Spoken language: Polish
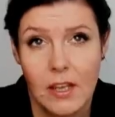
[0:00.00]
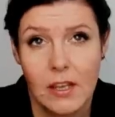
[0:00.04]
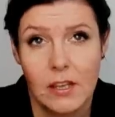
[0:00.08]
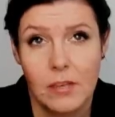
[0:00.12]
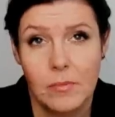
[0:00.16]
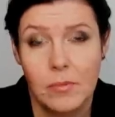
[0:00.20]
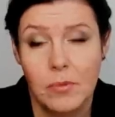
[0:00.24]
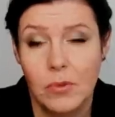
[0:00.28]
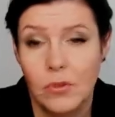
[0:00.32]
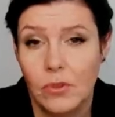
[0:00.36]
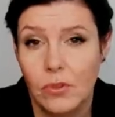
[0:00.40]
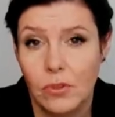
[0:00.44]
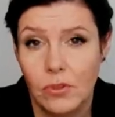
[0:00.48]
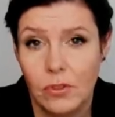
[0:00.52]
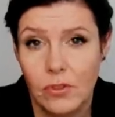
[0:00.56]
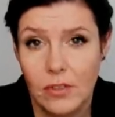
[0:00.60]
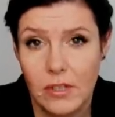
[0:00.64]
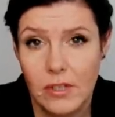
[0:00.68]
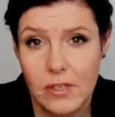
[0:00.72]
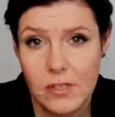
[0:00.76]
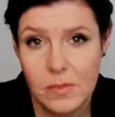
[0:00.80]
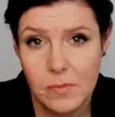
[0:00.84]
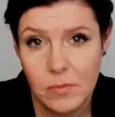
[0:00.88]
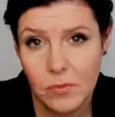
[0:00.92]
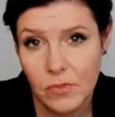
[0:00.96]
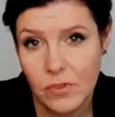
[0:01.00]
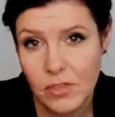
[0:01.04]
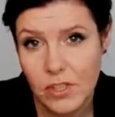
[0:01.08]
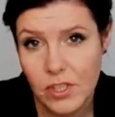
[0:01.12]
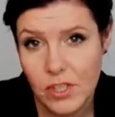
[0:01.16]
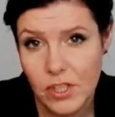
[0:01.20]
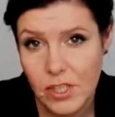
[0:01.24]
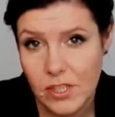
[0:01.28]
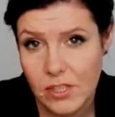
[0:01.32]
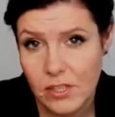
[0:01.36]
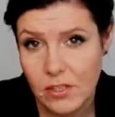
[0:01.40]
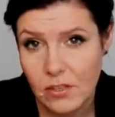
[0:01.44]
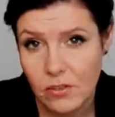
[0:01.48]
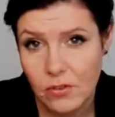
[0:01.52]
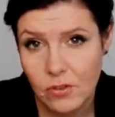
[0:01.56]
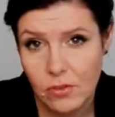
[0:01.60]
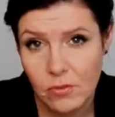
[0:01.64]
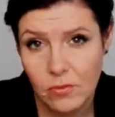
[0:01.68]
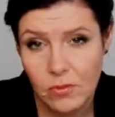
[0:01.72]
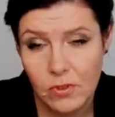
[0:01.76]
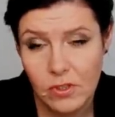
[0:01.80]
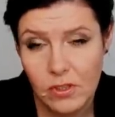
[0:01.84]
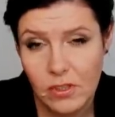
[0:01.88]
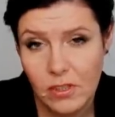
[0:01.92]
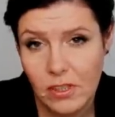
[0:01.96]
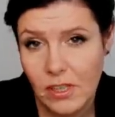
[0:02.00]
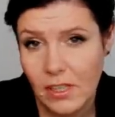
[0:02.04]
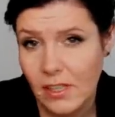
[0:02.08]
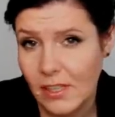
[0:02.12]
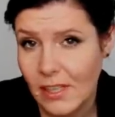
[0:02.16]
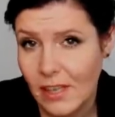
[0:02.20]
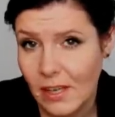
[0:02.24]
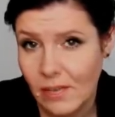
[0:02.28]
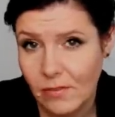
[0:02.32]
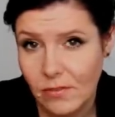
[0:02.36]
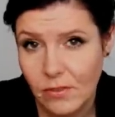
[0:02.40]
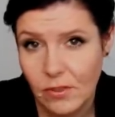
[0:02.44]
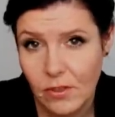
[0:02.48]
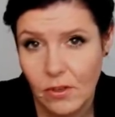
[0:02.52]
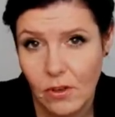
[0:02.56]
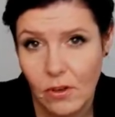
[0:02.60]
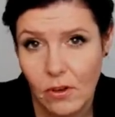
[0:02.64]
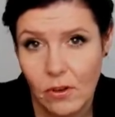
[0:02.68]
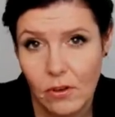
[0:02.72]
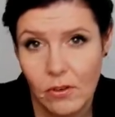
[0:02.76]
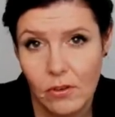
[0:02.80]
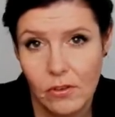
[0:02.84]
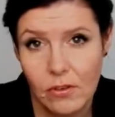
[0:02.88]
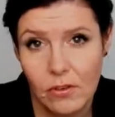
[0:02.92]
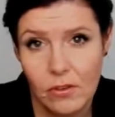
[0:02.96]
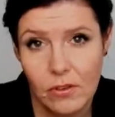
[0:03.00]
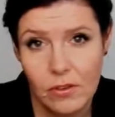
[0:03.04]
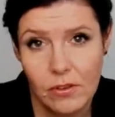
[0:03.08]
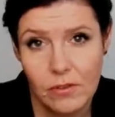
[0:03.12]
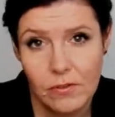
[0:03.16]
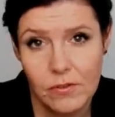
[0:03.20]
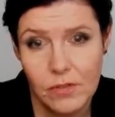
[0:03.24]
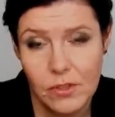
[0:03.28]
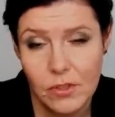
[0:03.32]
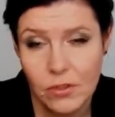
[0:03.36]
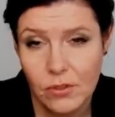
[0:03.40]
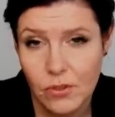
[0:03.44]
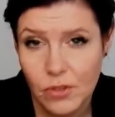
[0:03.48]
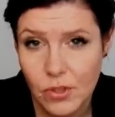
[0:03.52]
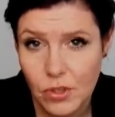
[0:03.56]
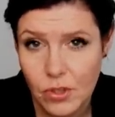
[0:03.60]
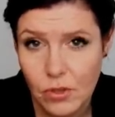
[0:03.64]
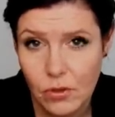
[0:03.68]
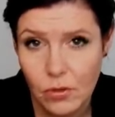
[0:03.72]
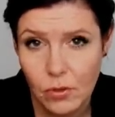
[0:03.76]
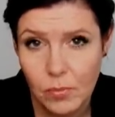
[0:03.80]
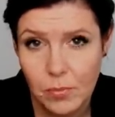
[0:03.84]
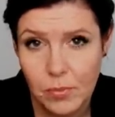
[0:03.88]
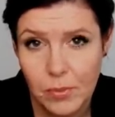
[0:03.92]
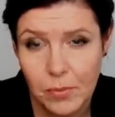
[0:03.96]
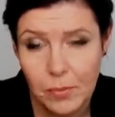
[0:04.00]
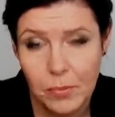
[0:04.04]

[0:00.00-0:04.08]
było to o tyle smutne, że zdążył niedawno e, wziąć ślub,